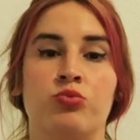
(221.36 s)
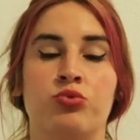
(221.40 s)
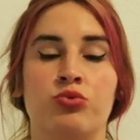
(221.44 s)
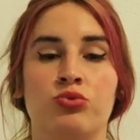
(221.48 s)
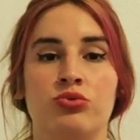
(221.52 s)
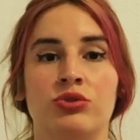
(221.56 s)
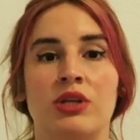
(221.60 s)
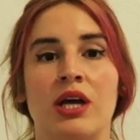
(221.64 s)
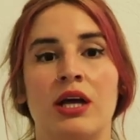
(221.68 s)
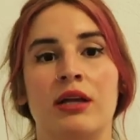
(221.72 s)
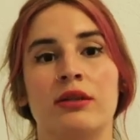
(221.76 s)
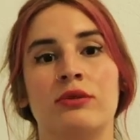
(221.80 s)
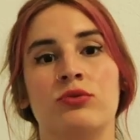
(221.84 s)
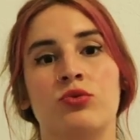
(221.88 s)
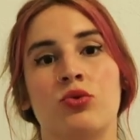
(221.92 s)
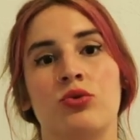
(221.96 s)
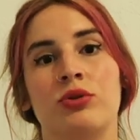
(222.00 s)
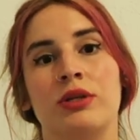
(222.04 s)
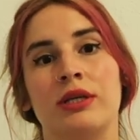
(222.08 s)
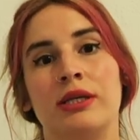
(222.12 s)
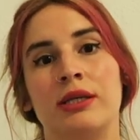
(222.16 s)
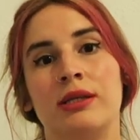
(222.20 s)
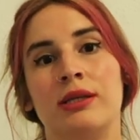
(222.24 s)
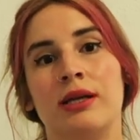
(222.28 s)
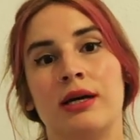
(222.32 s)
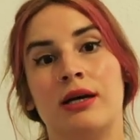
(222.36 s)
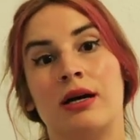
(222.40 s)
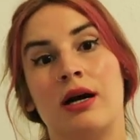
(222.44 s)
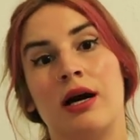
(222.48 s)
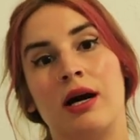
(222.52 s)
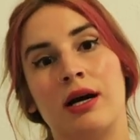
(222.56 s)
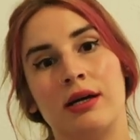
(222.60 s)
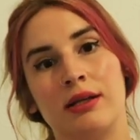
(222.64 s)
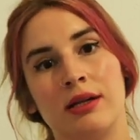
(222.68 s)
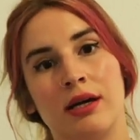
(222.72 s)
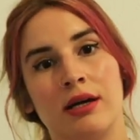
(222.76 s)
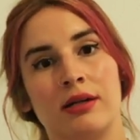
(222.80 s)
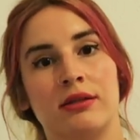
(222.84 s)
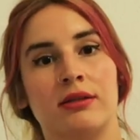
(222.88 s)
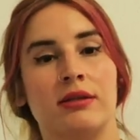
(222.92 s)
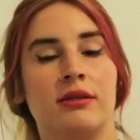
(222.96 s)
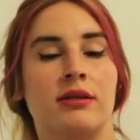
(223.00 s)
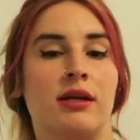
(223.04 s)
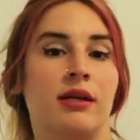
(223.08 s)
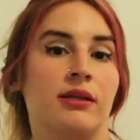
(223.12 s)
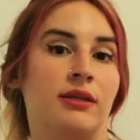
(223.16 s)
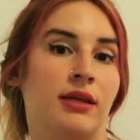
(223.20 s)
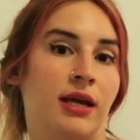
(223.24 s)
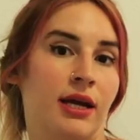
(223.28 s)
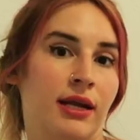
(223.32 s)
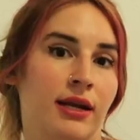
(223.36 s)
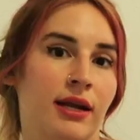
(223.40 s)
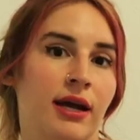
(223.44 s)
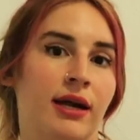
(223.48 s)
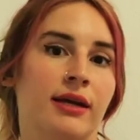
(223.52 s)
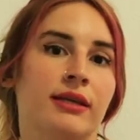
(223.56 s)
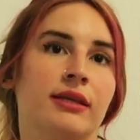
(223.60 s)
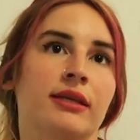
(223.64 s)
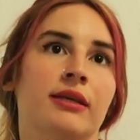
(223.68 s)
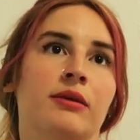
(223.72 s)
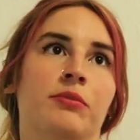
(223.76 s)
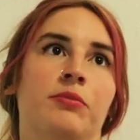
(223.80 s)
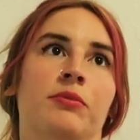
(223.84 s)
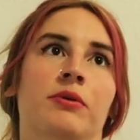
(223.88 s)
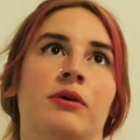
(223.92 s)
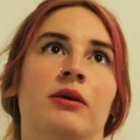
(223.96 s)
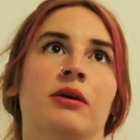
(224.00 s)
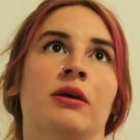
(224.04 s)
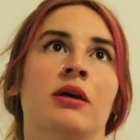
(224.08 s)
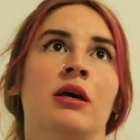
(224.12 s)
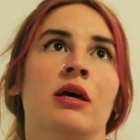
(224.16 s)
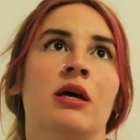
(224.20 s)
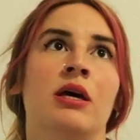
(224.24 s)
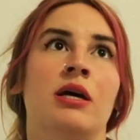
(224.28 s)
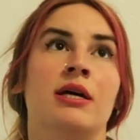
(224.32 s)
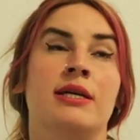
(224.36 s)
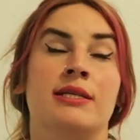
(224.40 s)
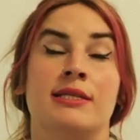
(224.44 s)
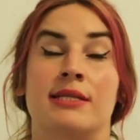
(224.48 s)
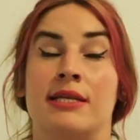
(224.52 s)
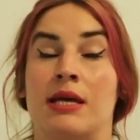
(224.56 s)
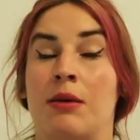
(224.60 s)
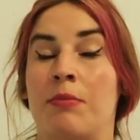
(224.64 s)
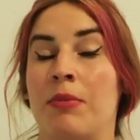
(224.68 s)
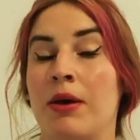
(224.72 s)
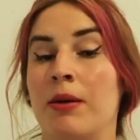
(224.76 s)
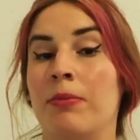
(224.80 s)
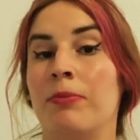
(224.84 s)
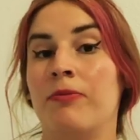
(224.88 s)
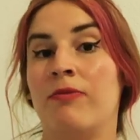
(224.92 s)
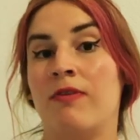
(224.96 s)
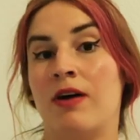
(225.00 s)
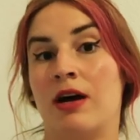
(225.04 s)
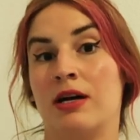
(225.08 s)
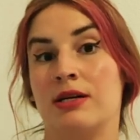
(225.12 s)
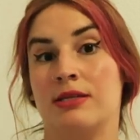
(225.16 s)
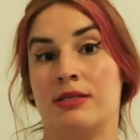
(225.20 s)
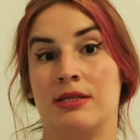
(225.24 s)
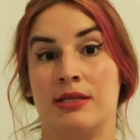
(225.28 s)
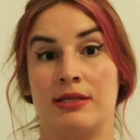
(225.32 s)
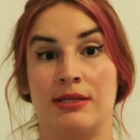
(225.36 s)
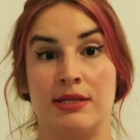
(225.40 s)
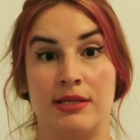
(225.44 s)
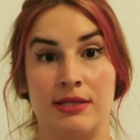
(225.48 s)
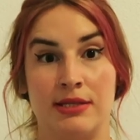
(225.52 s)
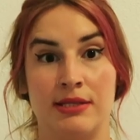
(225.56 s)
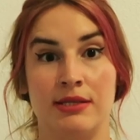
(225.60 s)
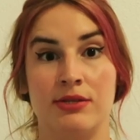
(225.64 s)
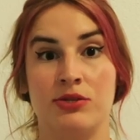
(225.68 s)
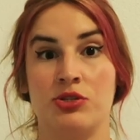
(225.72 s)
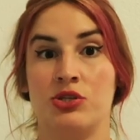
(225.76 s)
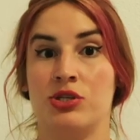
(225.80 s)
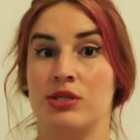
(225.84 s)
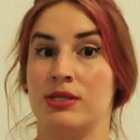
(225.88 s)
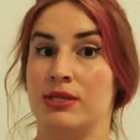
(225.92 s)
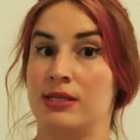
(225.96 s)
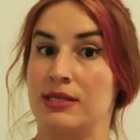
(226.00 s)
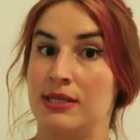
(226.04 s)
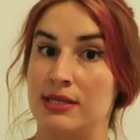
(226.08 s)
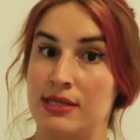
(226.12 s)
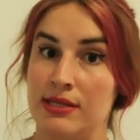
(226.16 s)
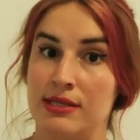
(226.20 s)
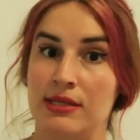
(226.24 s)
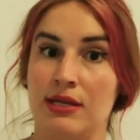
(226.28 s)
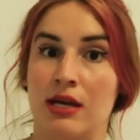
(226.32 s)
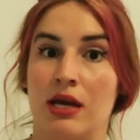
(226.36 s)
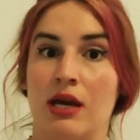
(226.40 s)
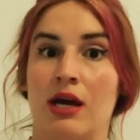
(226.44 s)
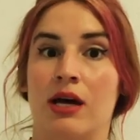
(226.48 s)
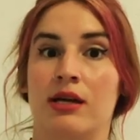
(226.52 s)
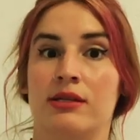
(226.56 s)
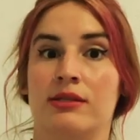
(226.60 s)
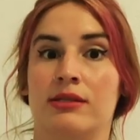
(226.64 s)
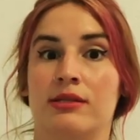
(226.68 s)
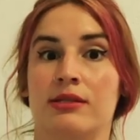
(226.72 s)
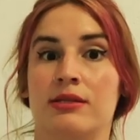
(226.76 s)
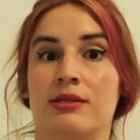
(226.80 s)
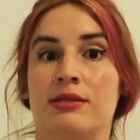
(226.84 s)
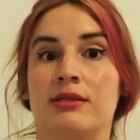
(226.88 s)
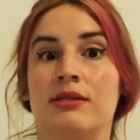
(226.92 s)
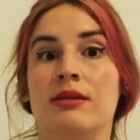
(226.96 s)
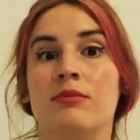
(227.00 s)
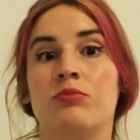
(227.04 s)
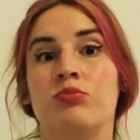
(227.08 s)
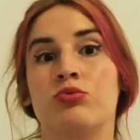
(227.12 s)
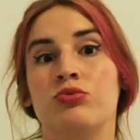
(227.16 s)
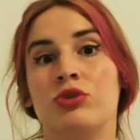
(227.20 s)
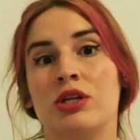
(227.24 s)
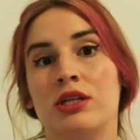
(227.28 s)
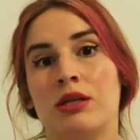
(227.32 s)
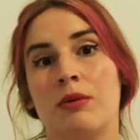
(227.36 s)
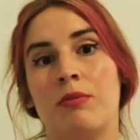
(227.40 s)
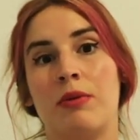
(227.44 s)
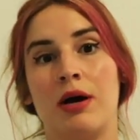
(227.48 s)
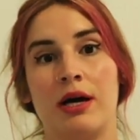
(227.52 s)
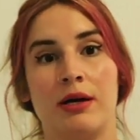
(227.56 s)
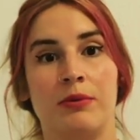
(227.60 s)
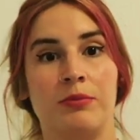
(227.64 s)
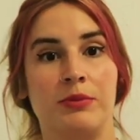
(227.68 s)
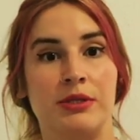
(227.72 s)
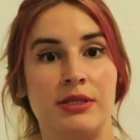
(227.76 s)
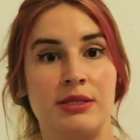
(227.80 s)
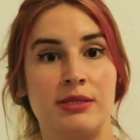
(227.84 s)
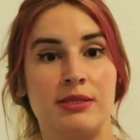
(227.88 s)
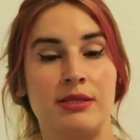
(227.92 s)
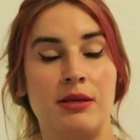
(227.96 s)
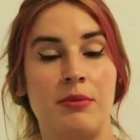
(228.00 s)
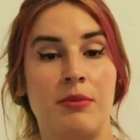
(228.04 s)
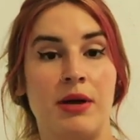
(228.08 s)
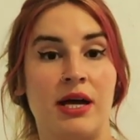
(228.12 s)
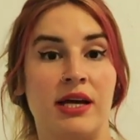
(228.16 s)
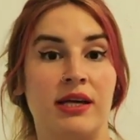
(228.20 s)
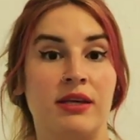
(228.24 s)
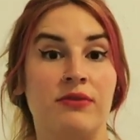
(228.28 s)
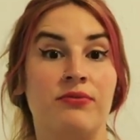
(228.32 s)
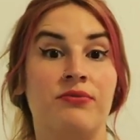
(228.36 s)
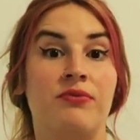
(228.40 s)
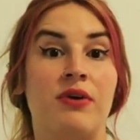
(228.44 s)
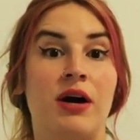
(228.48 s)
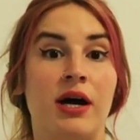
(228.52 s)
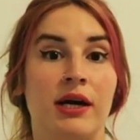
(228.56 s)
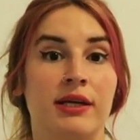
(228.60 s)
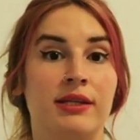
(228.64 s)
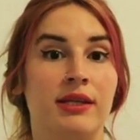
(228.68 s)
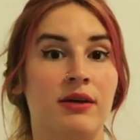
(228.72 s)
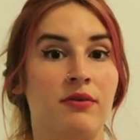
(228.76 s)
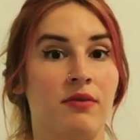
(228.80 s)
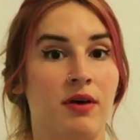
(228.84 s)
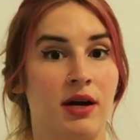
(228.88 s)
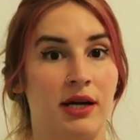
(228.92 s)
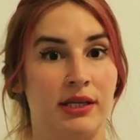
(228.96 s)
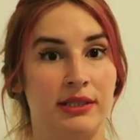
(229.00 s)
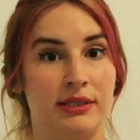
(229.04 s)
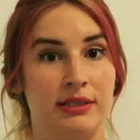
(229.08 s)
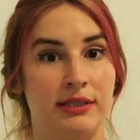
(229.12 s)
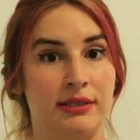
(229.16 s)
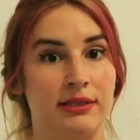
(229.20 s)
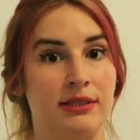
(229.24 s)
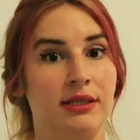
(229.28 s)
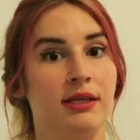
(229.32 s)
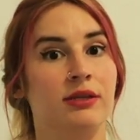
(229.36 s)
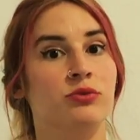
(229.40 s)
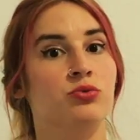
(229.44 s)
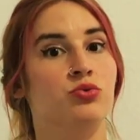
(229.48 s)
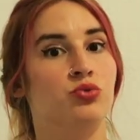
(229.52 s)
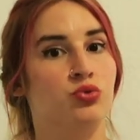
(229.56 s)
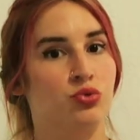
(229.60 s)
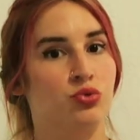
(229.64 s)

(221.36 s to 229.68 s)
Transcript: bundan dolayı da kaynaklanan herhangi bir sebep varsa sizin için, sizin hayatınızda buna da bakmanızda belki fayda vardır diye